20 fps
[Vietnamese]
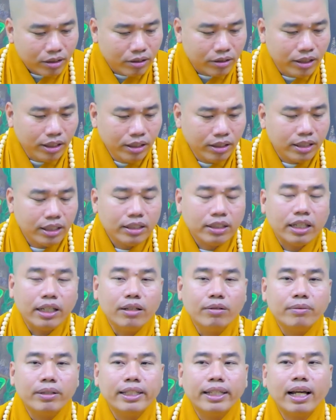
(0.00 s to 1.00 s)
còn dưới cái
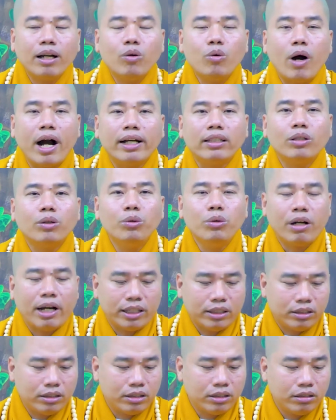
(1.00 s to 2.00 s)
chuyện mà nhân quả tu
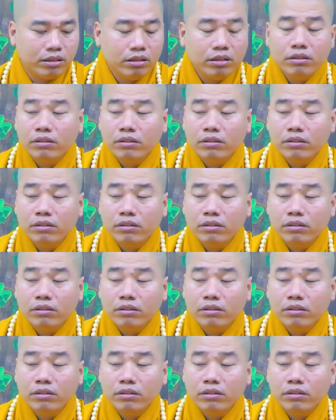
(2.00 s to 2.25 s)
hành